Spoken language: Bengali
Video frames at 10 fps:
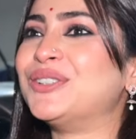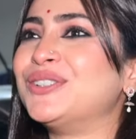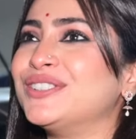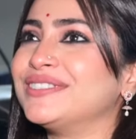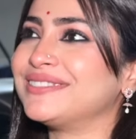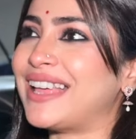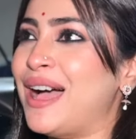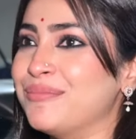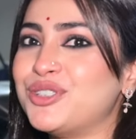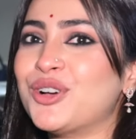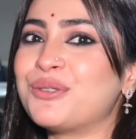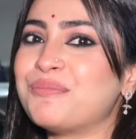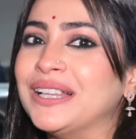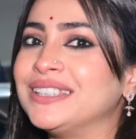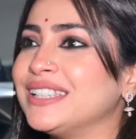তো আমি যখন
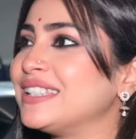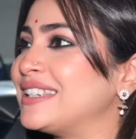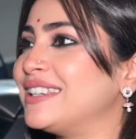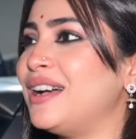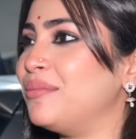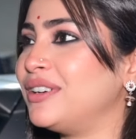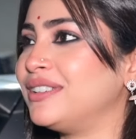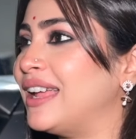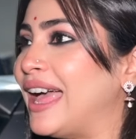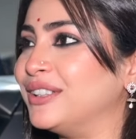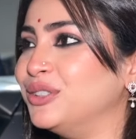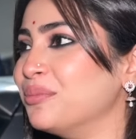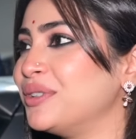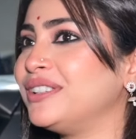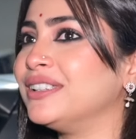পাচ্ছি সেটা আমার
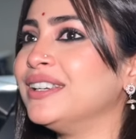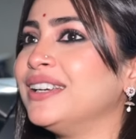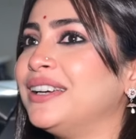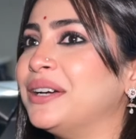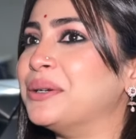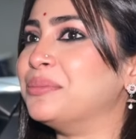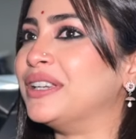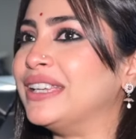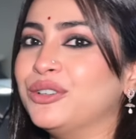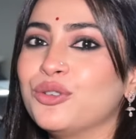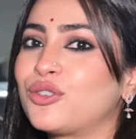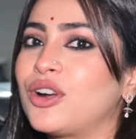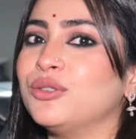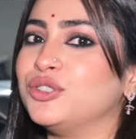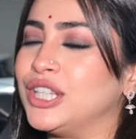একদমই মানে ইগনোর
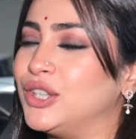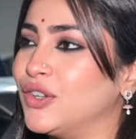করা উচিত